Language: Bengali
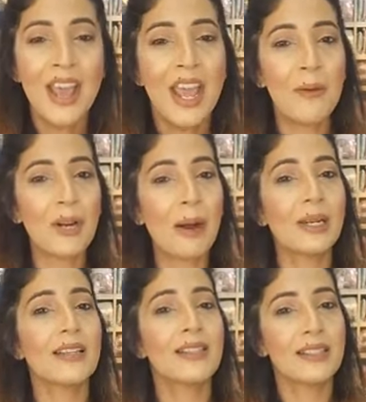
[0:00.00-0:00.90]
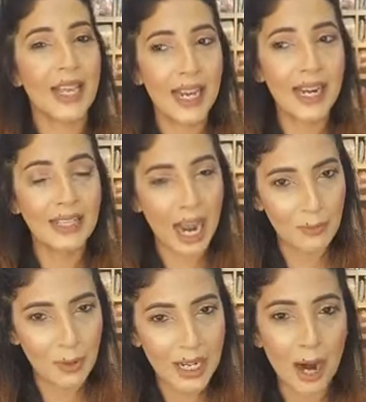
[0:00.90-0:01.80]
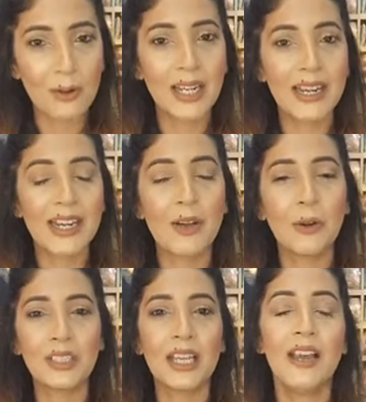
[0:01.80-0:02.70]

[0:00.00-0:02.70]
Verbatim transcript: এবং আমাদের সেকেন্ড ধানমন্ডি আউটলেটটি হচ্ছে